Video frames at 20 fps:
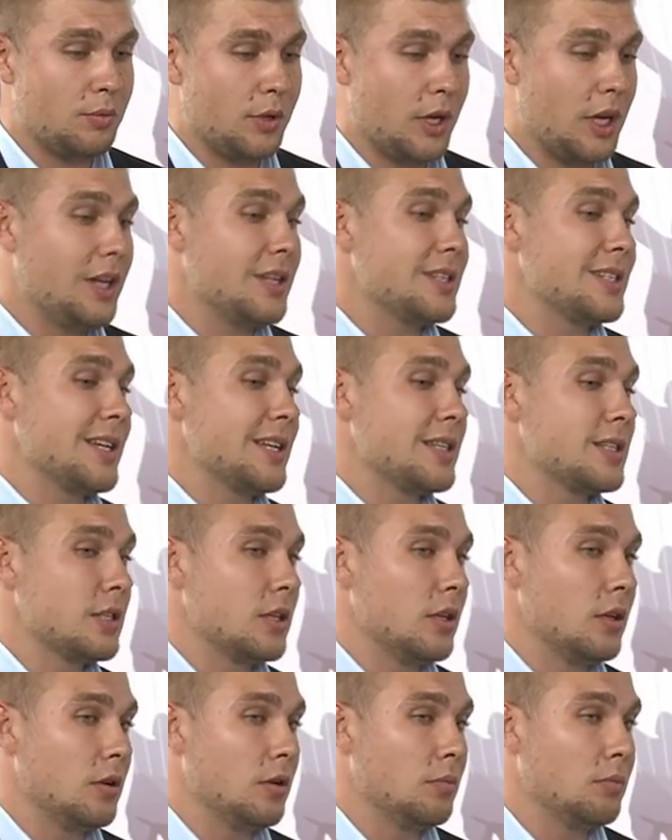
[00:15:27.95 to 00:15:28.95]

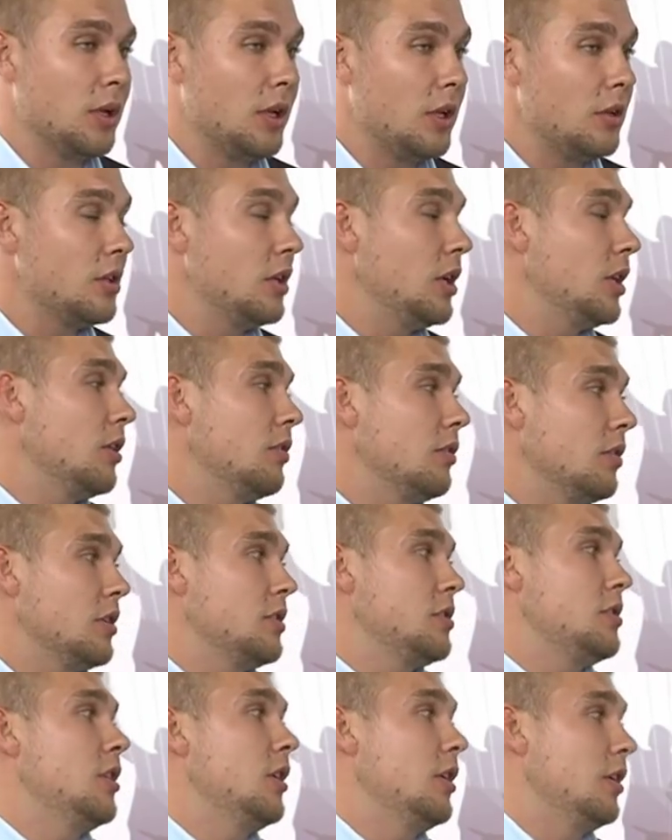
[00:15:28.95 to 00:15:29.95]
реализации полиэтиленовых
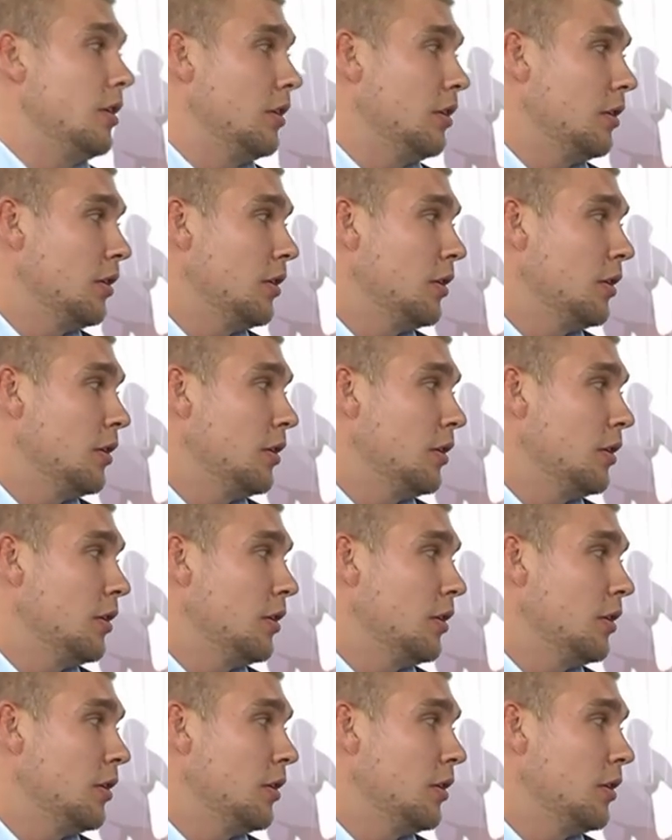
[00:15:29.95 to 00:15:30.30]
изделий.